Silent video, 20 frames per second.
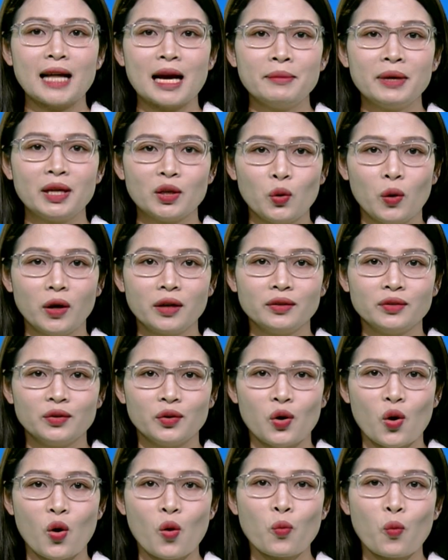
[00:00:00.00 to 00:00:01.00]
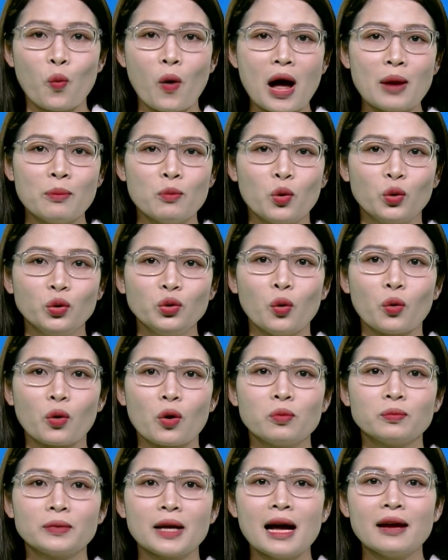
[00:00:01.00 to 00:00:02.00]
Tại Bình Thuận, hôm qua 4 tổ
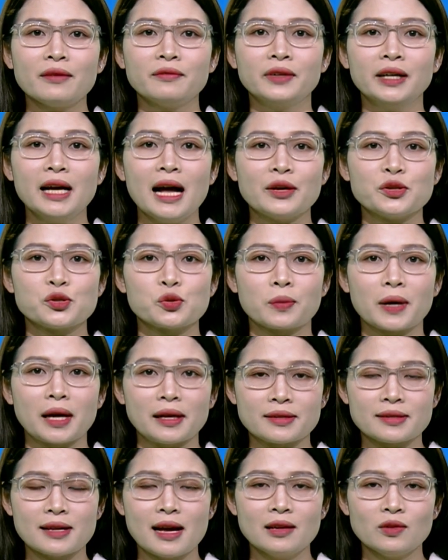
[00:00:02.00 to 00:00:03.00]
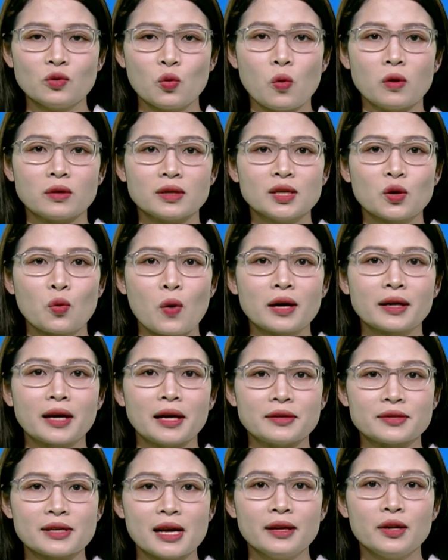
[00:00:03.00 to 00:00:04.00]
công tác với hàng chục cảnh sát của cơ quan
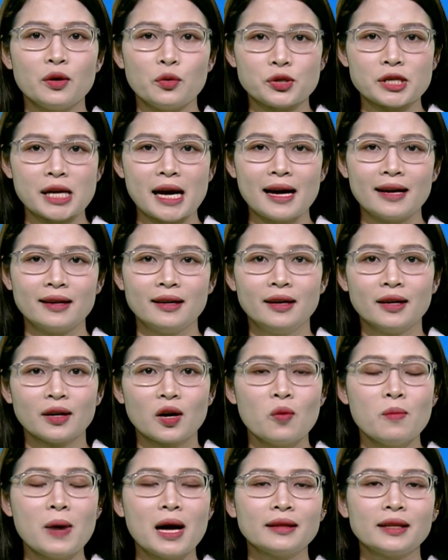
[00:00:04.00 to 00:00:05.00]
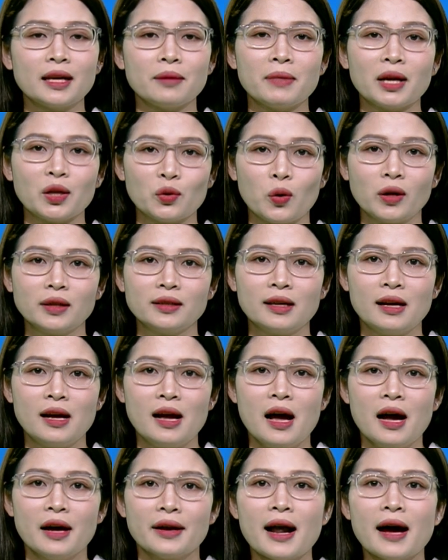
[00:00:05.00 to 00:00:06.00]
cảnh sát điều tra Công an tỉnh Bình Thuận
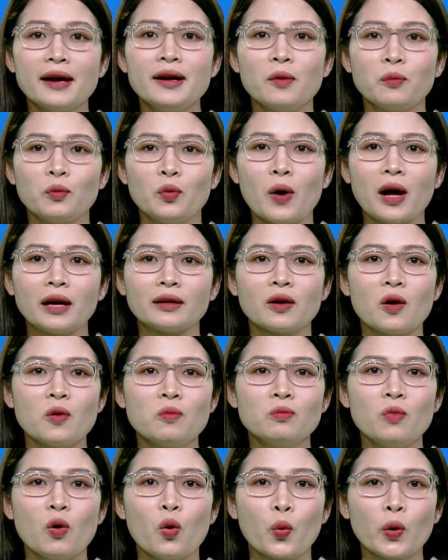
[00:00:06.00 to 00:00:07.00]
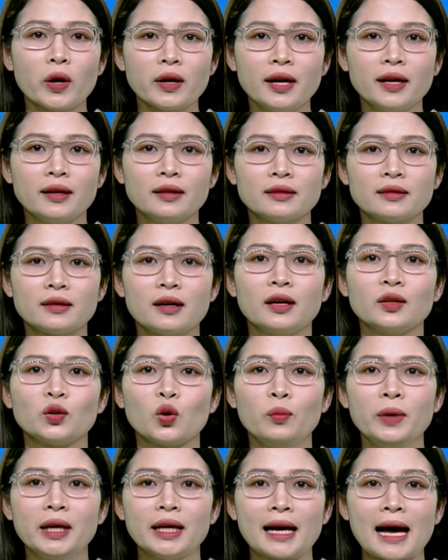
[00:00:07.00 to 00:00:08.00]
đã đồng loạt công bố quyết định khởi
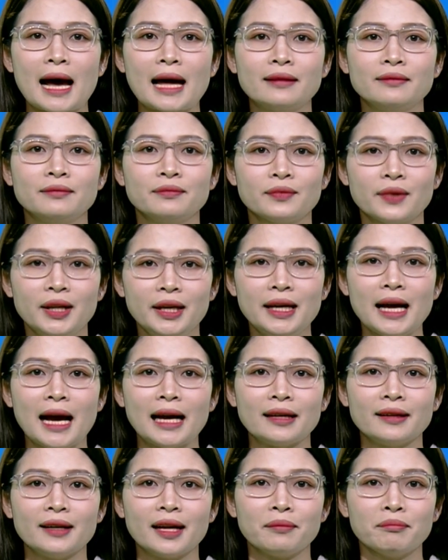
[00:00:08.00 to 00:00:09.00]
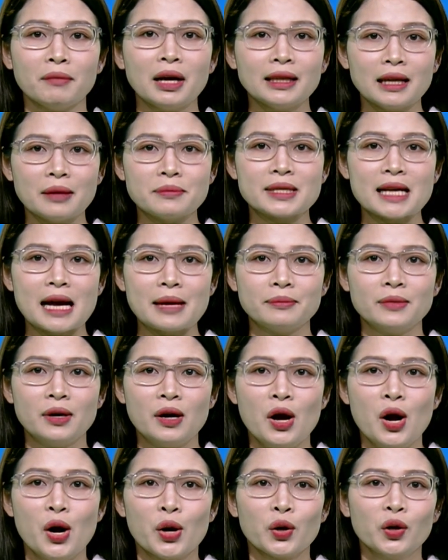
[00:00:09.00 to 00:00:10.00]
tố bị can, thi hành lệnh bắt tạm giam
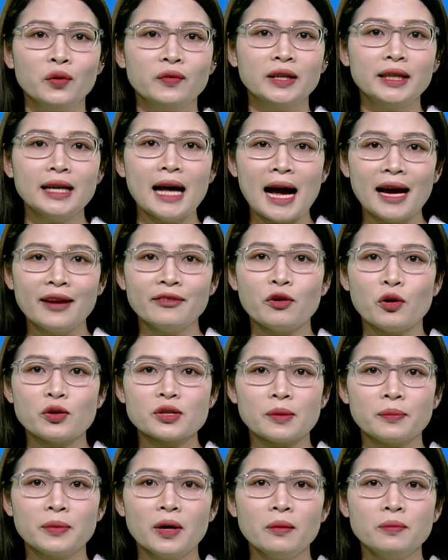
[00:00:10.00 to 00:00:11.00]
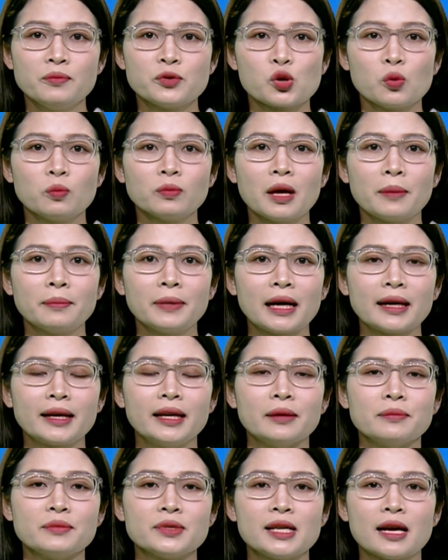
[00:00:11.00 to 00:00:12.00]
đối với hai phó giám đốc Trung tâm đăng
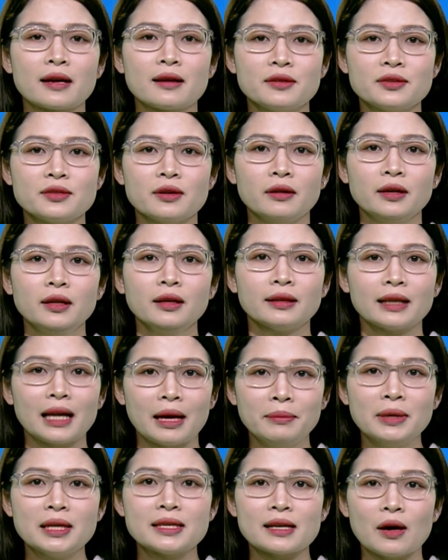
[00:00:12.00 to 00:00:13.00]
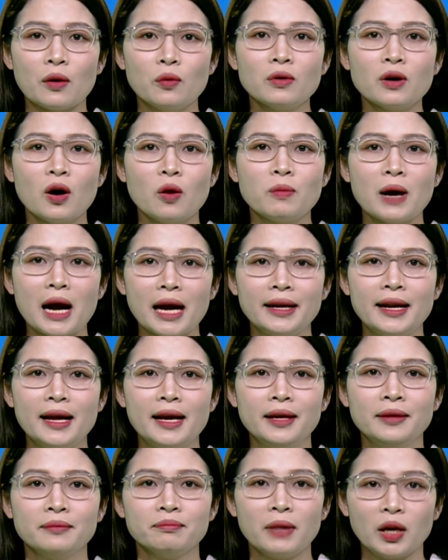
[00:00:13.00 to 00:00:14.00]
kiểm xe cơ giới
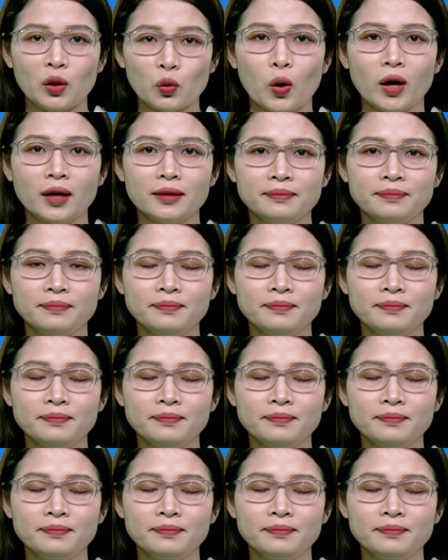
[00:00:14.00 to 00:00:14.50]
8602D Bình Thuận.